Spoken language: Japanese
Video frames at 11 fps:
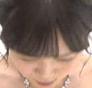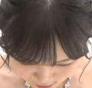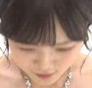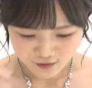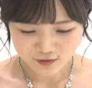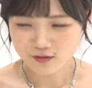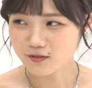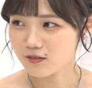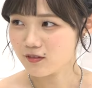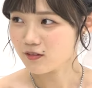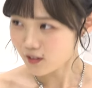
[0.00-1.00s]
あしっかり食べ
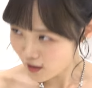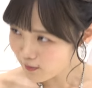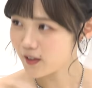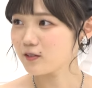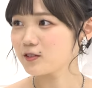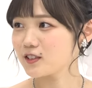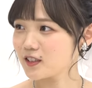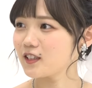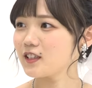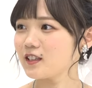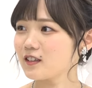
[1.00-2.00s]
てる食べる
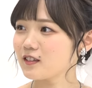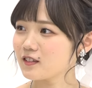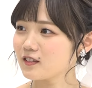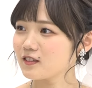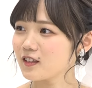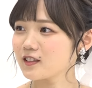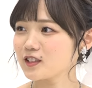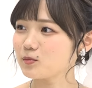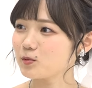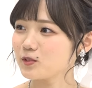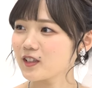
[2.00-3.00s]
し、うん、なんか
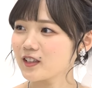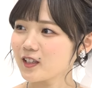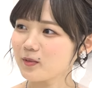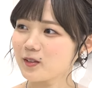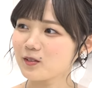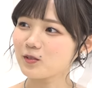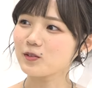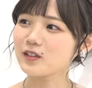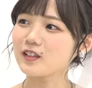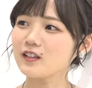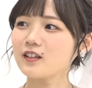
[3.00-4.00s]
自分が食べる
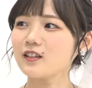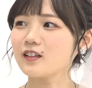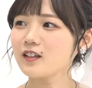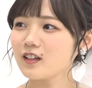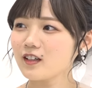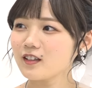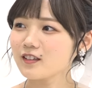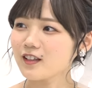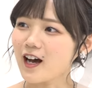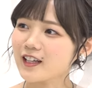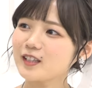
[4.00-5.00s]
時
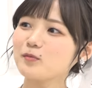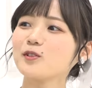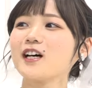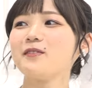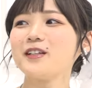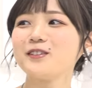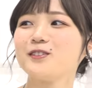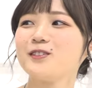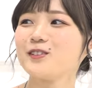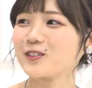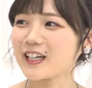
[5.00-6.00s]
秋も食べ
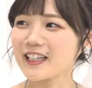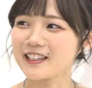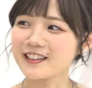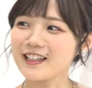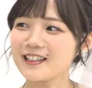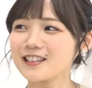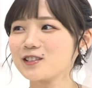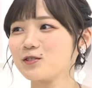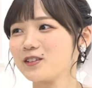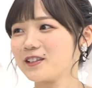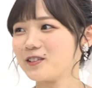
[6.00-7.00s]
るとか言って
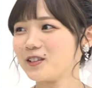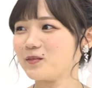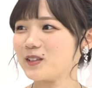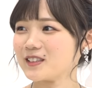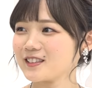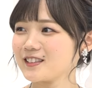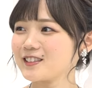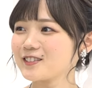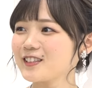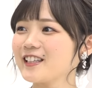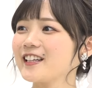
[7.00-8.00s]
誘ってくれます
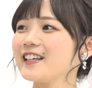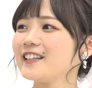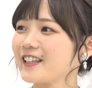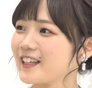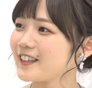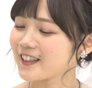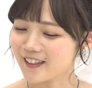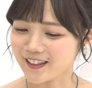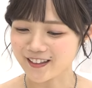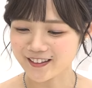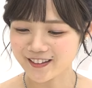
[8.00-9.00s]
作れないんでなん
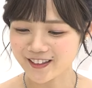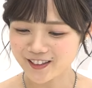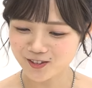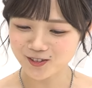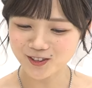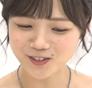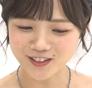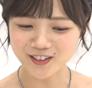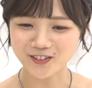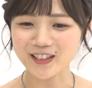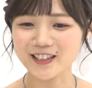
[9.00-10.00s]
か冷凍食
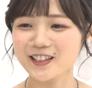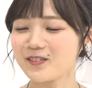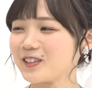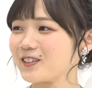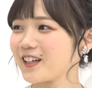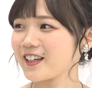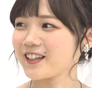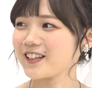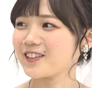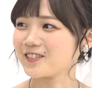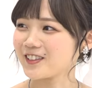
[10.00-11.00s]
品とか温めるだけ
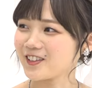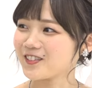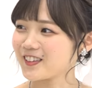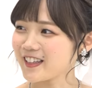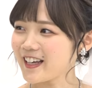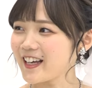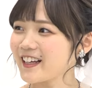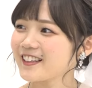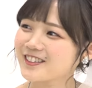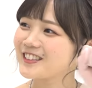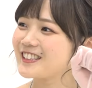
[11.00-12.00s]
なのに呼んで、うん、
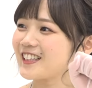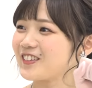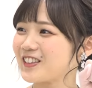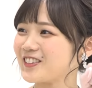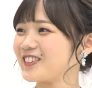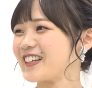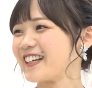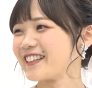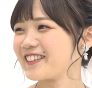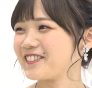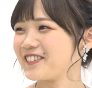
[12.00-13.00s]
どっち食べるとか
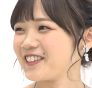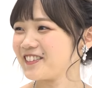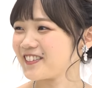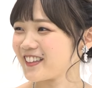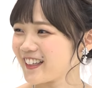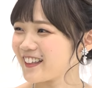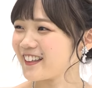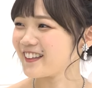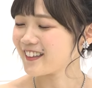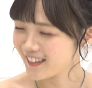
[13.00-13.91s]
やってくれるんで、